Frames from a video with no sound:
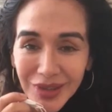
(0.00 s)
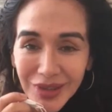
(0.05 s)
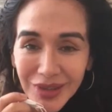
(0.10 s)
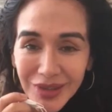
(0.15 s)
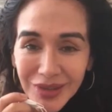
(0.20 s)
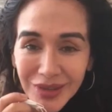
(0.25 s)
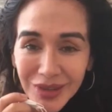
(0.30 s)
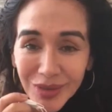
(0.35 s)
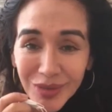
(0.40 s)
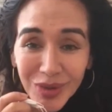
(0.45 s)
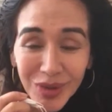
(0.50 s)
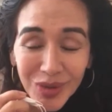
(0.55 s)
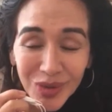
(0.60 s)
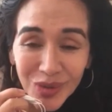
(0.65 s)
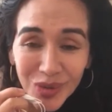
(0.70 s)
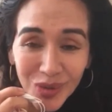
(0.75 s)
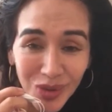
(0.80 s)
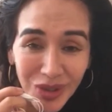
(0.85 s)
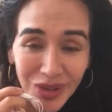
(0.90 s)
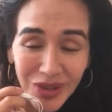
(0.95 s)
Que se
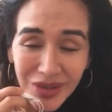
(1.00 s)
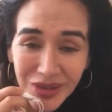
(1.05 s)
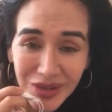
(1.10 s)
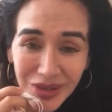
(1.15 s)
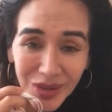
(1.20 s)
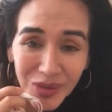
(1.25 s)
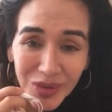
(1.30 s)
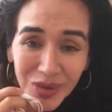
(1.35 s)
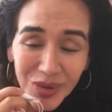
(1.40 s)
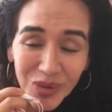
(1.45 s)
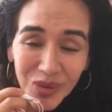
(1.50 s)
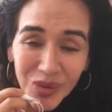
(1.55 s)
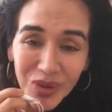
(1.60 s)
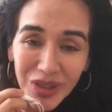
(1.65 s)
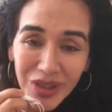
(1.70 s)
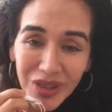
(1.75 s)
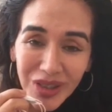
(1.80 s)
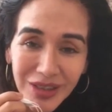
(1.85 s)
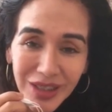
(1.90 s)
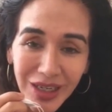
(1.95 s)
vinculen, se
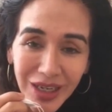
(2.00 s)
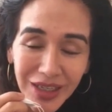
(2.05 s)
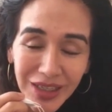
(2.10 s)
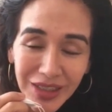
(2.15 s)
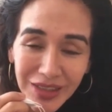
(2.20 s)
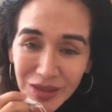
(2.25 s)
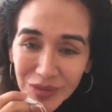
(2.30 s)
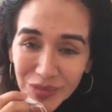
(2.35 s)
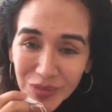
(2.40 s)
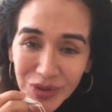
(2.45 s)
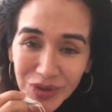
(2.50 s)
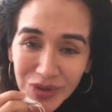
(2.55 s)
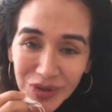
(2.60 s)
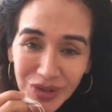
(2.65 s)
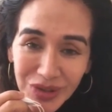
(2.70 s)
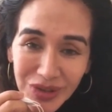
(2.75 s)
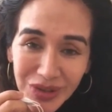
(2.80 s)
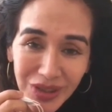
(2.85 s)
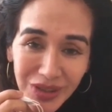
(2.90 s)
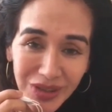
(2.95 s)
vinculen a las
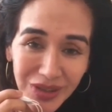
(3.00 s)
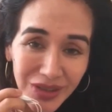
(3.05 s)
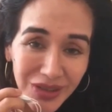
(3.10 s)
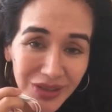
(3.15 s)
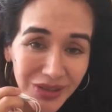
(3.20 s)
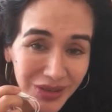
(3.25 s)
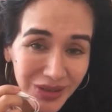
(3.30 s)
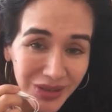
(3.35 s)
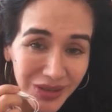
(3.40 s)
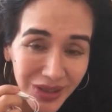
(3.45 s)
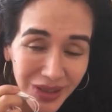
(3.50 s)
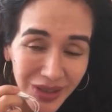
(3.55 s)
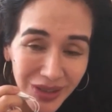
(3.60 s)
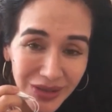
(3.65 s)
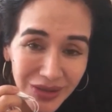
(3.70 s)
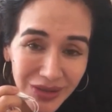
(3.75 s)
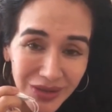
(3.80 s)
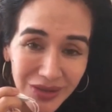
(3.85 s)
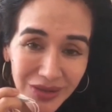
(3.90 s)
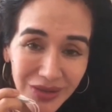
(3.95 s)
expresiones
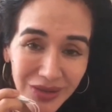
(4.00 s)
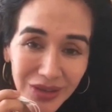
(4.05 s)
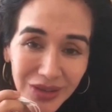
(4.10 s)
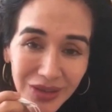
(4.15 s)
artísticas,